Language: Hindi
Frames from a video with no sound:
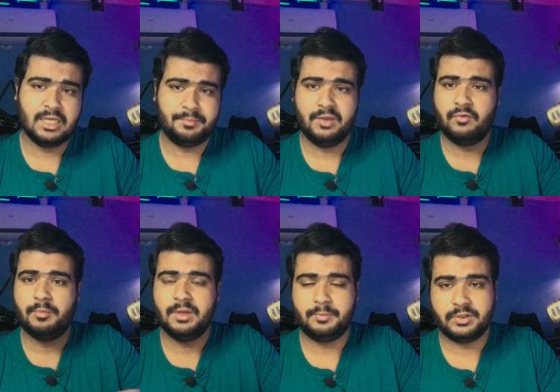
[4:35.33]
पर जब भी
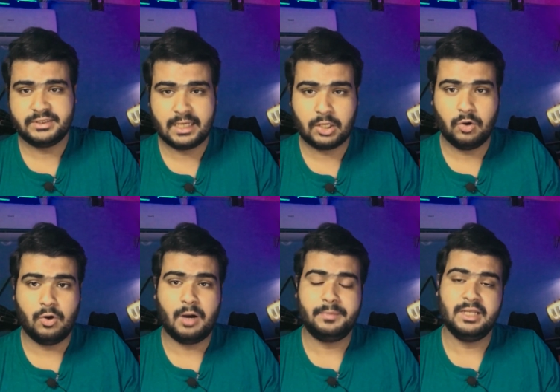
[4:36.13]
वो अपने प्रोजेक्ट
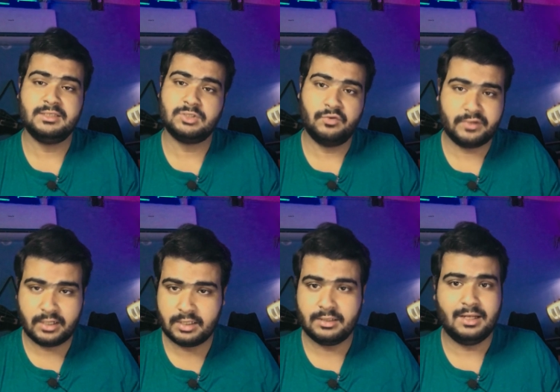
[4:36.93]
को अपने
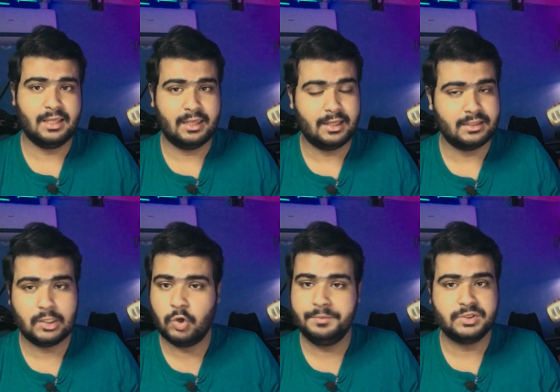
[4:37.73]
सॉफ्टवेयर के अंदर लेके
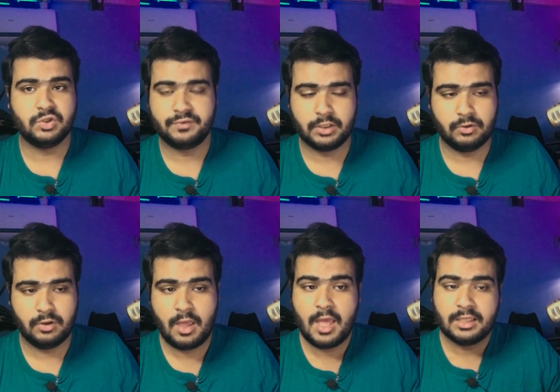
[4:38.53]
आते हैं कोई भी सॉफ्टवेयर
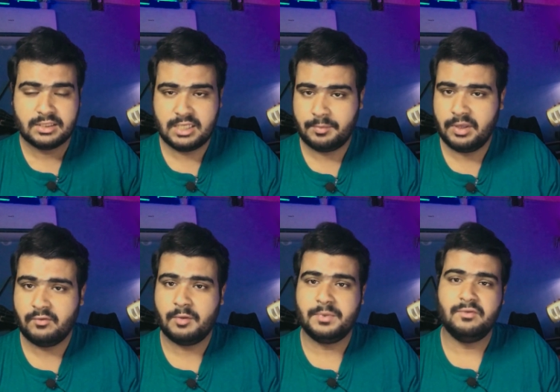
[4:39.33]
हो जब
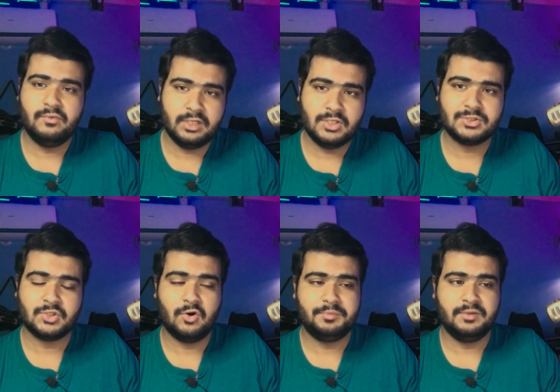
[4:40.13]
भी वो अपनी
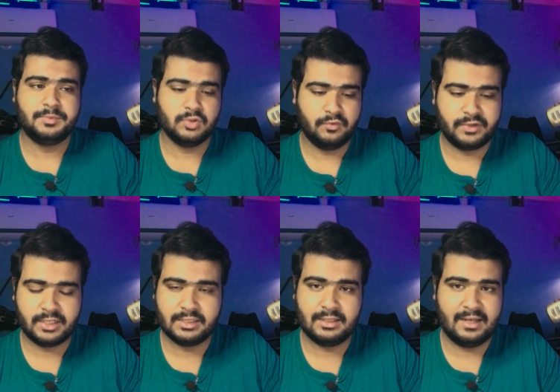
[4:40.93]
वीडियोस को अपने
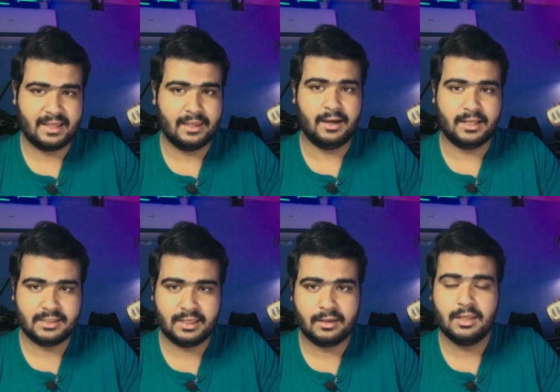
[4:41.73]
सॉफ्टवेयर के अंदर लेके
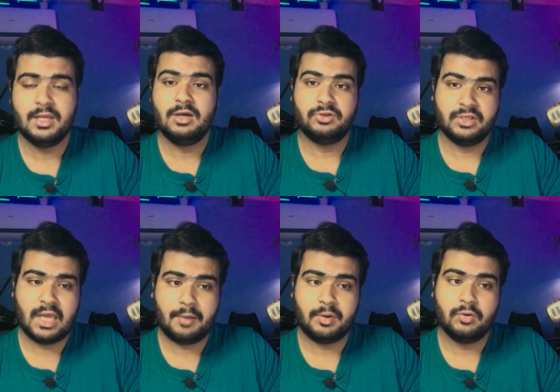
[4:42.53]
आते हैं तो
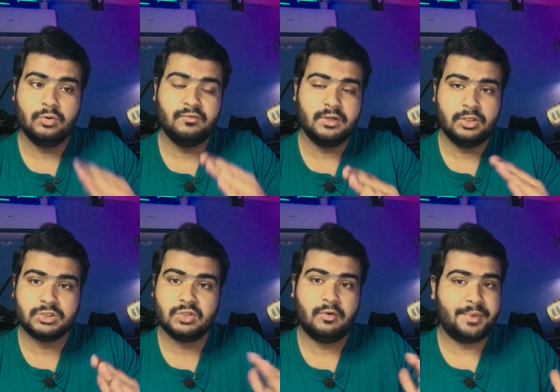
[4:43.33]
यहाँ पर उन
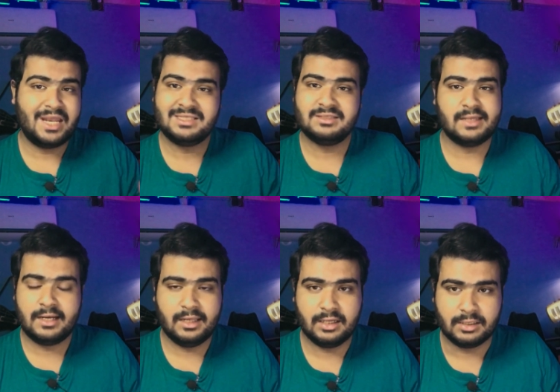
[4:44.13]
वीडियोस को वो पहले से
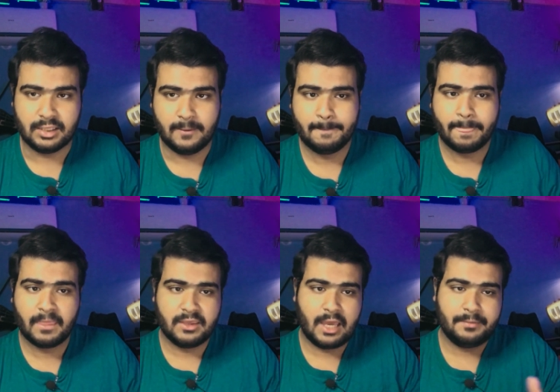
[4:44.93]
सेट नहीं करते
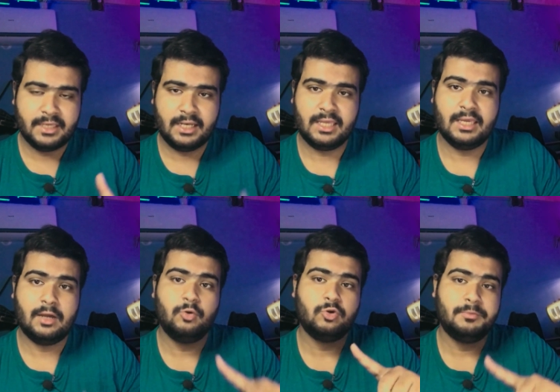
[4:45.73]
यहाँ यानी कि
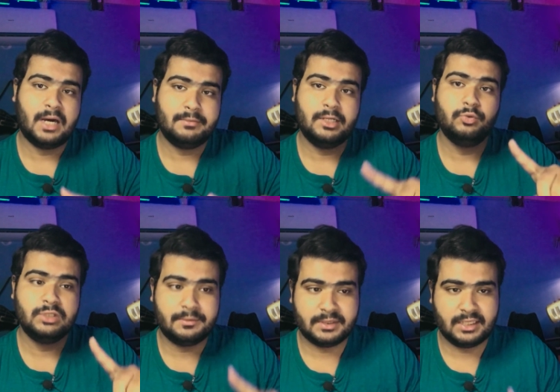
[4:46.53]
उनको बार बार
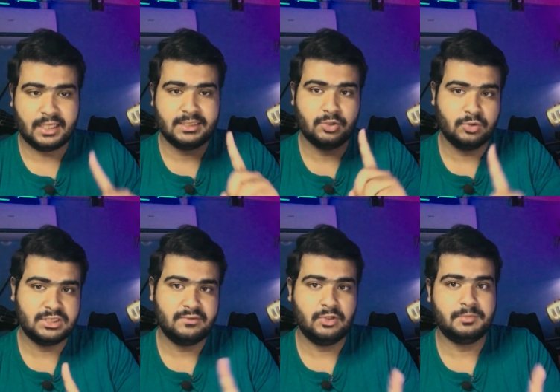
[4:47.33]
ढूंढना पड़ता है कि जी
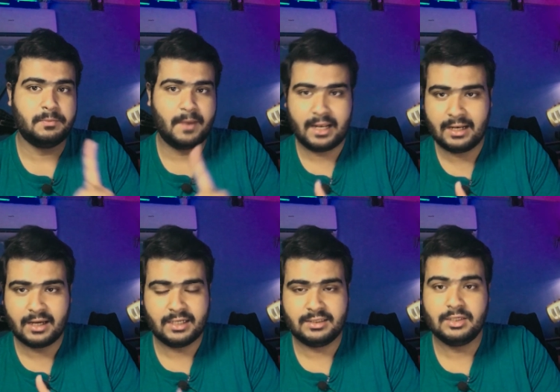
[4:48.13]
कौन सी वीडियो हमने पहले
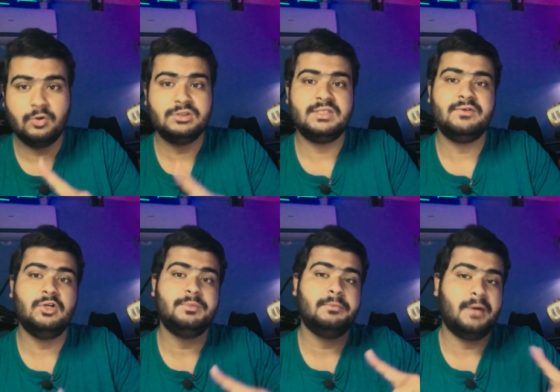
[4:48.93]
लगानी थी कौन सी
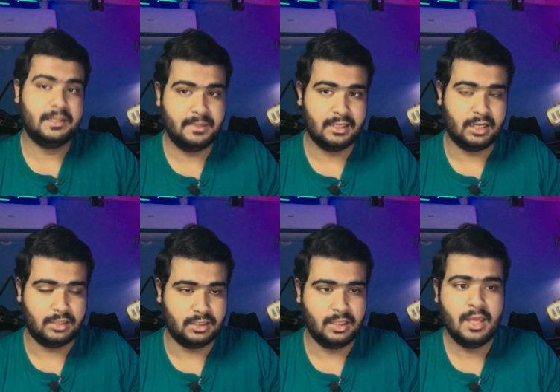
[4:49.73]
वीडियो हमने बाद में
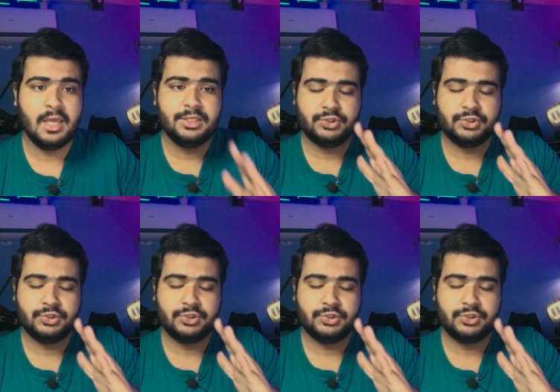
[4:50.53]
लगानी थी